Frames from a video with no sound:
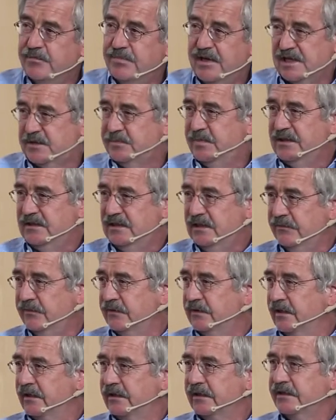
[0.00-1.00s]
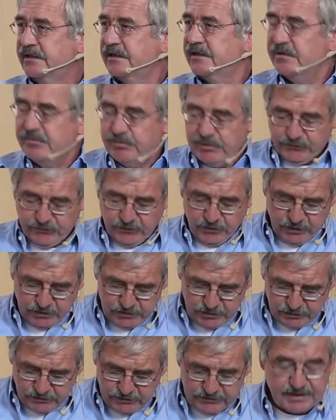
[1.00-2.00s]
Perspektive der griechischen
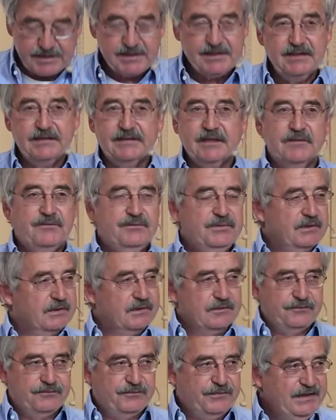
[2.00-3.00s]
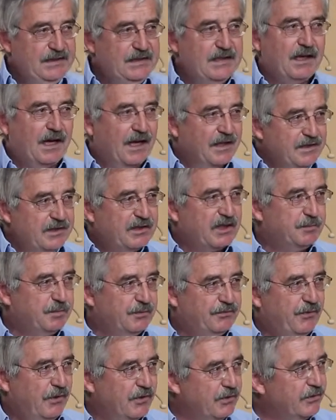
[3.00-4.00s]
Bevölkerung, und das gilt dann für viele andere
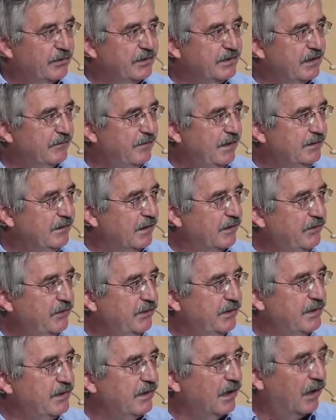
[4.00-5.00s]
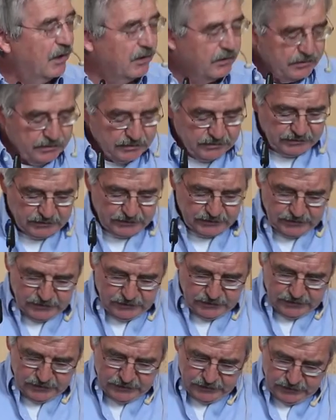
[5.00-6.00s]
Bevölkerungen der Welt natürlich auch,
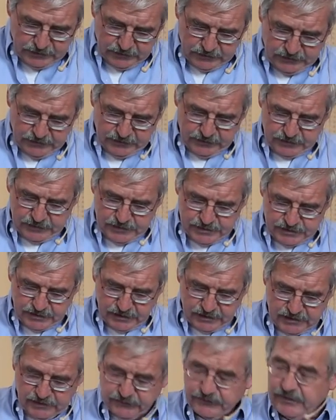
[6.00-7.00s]
äh, sehen die